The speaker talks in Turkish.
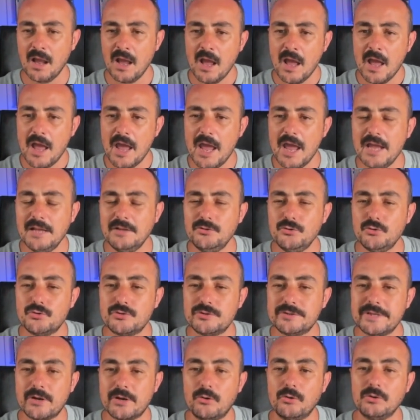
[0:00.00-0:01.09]
en
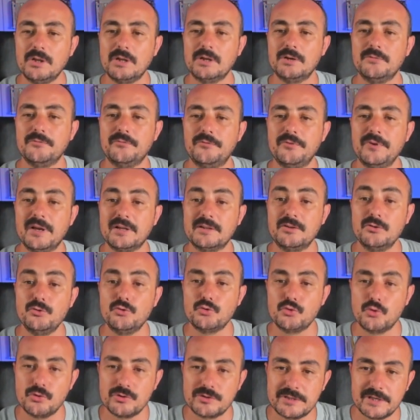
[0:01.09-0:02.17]
yüksek olanın fiyatı
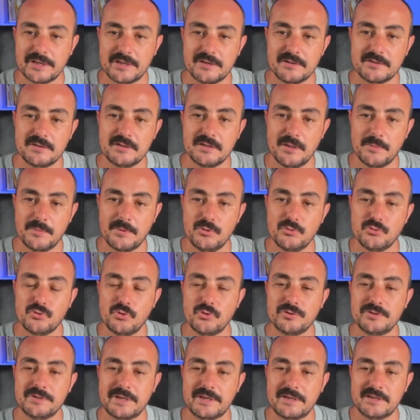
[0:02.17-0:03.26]
118'di değil mi?
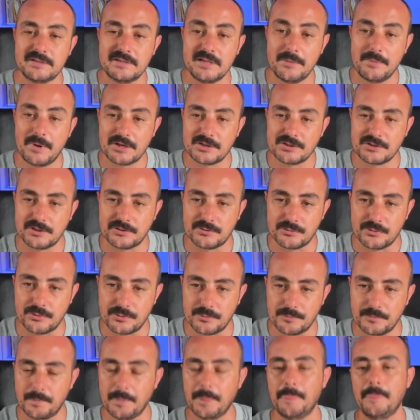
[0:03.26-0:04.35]
118 ile başlatıyorum.
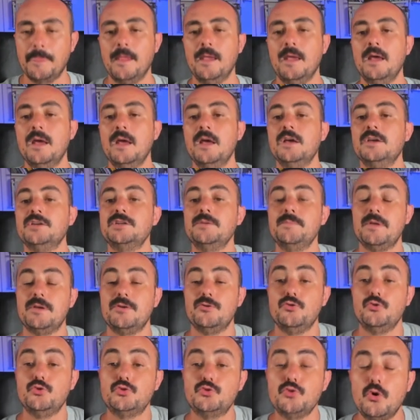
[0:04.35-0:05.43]
Şimdi
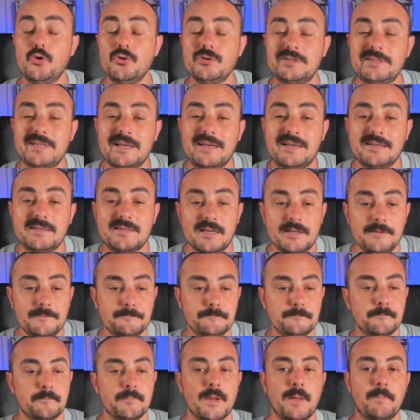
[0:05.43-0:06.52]
118'in
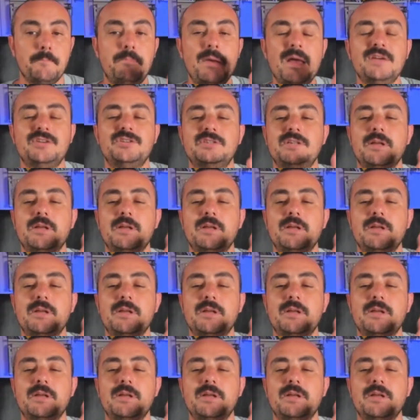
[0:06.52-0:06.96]
5 ile